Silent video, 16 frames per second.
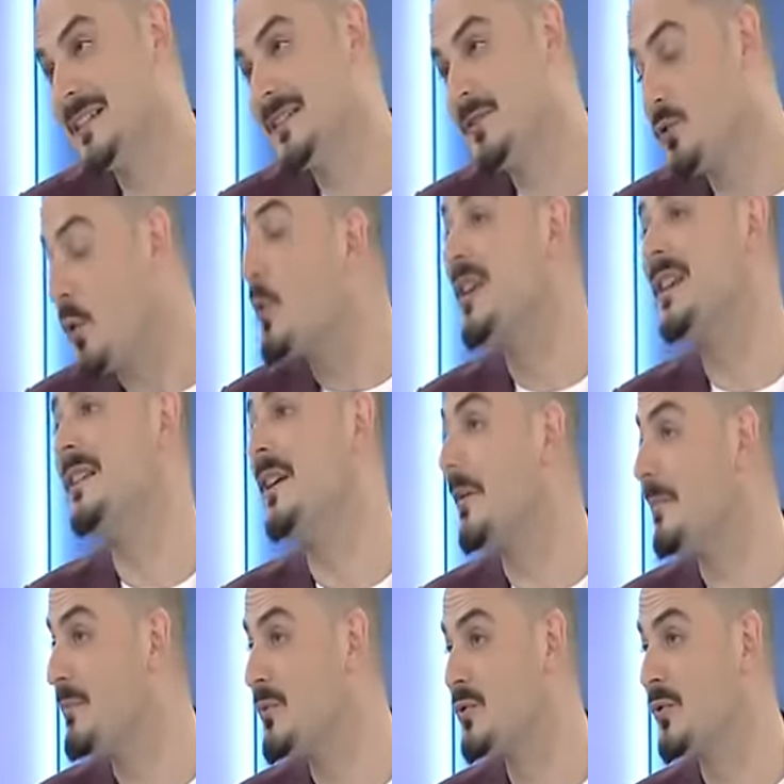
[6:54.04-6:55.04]
çok iyi
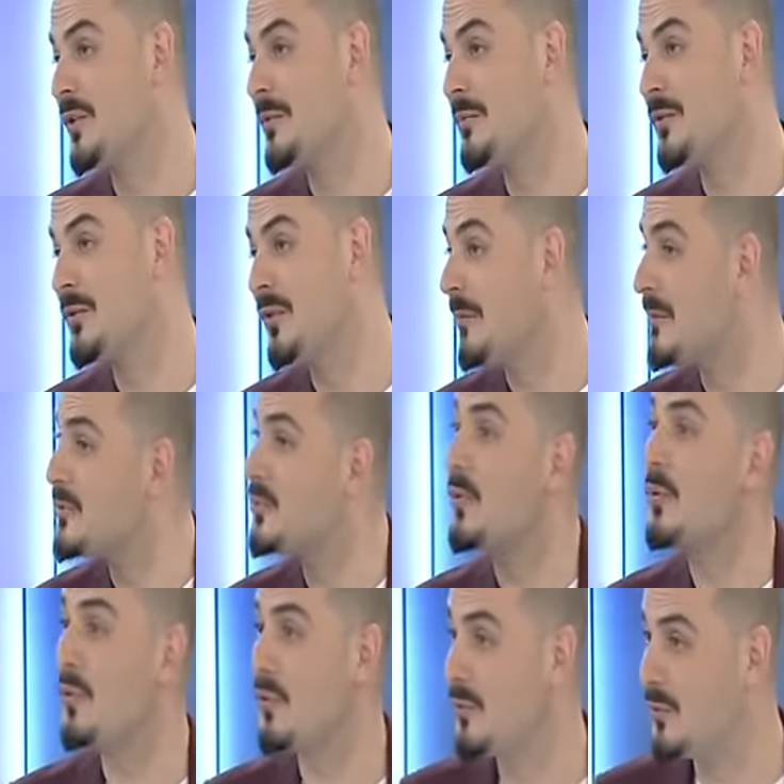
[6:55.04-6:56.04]
yapmış olabiliyor ama
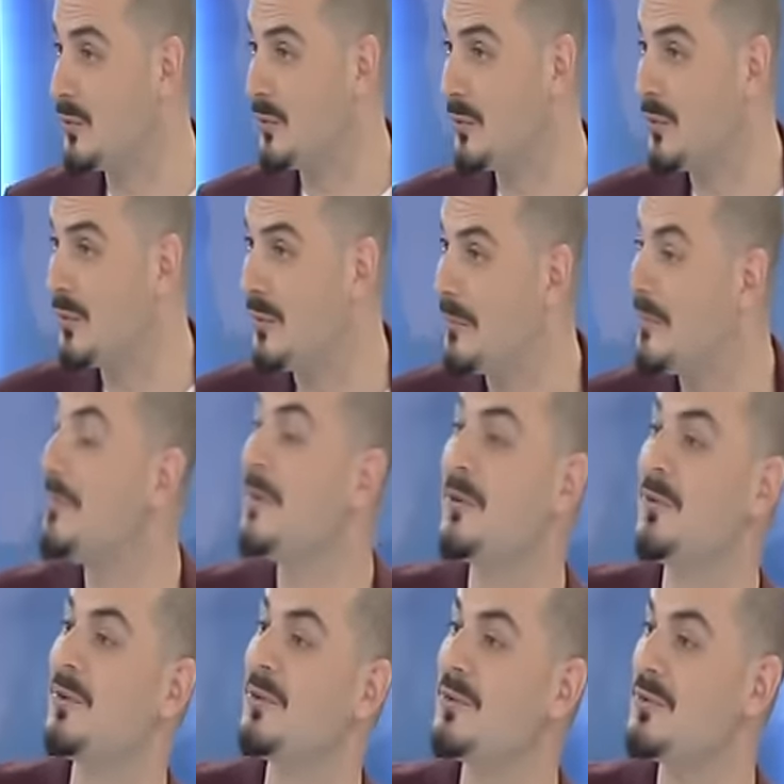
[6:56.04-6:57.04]
çok kötüydü. Bir
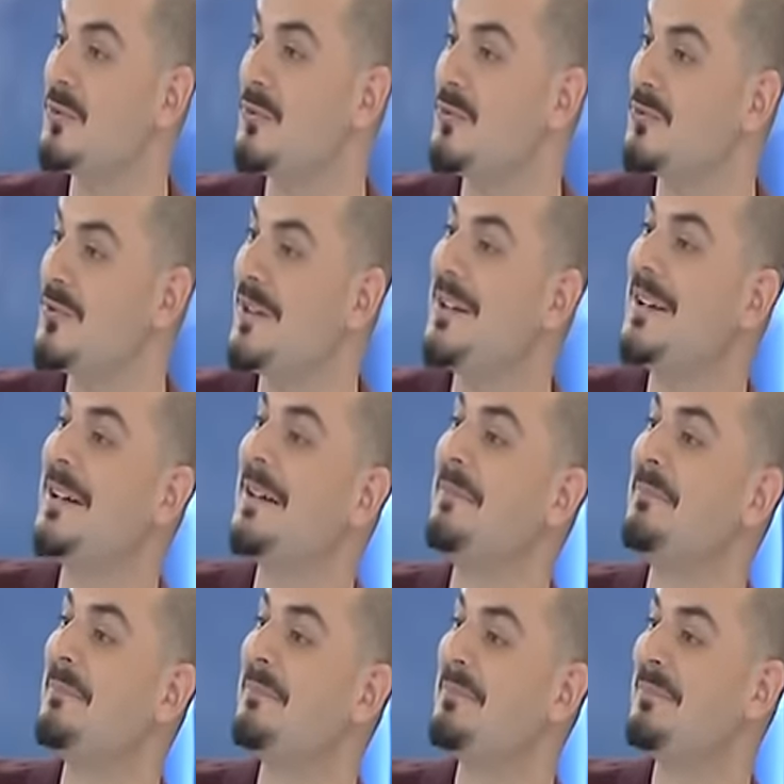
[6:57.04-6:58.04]
bakıyor sonuçlara
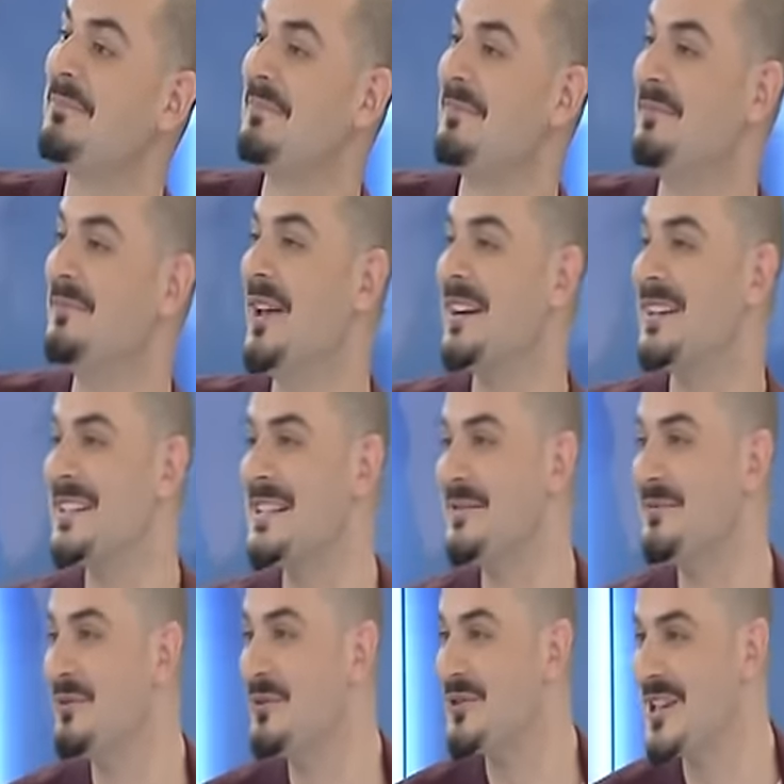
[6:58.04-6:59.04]
neredeyse
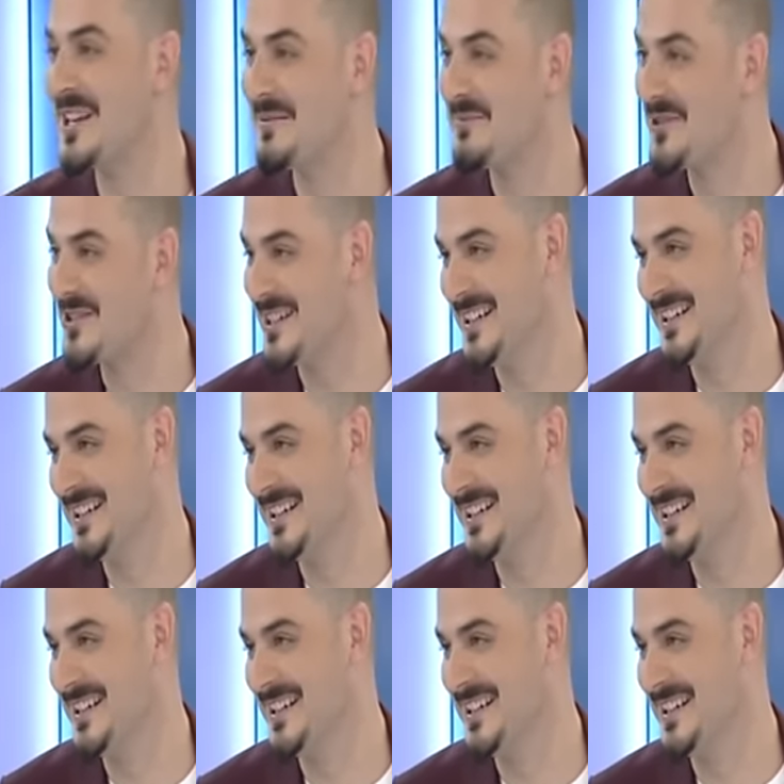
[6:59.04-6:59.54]
full çekmiş Tavan